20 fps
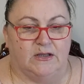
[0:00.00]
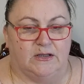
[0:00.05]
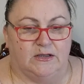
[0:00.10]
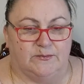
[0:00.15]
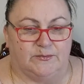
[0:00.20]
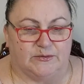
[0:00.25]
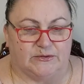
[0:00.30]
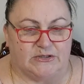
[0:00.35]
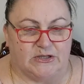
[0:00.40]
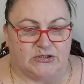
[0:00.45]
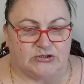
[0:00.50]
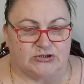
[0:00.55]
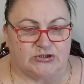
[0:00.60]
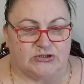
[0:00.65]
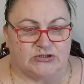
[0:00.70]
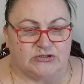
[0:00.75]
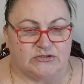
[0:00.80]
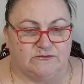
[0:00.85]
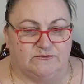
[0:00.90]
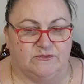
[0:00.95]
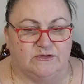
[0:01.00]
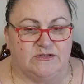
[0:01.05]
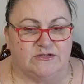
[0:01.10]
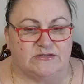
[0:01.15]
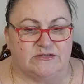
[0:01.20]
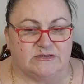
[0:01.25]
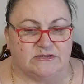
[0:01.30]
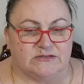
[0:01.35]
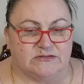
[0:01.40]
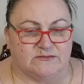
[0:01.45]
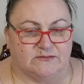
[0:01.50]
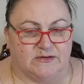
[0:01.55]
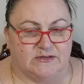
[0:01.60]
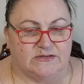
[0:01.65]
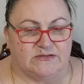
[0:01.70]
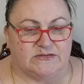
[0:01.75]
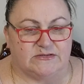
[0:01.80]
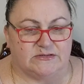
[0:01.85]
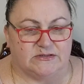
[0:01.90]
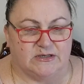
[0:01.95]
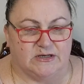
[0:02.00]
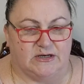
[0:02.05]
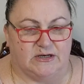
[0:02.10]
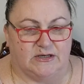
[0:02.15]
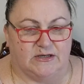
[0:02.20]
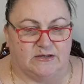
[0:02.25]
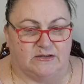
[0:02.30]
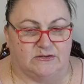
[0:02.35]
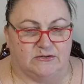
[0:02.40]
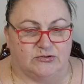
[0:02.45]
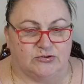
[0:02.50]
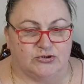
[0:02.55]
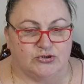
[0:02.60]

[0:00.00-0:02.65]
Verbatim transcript: и продолжаешь двигаться к своей цели,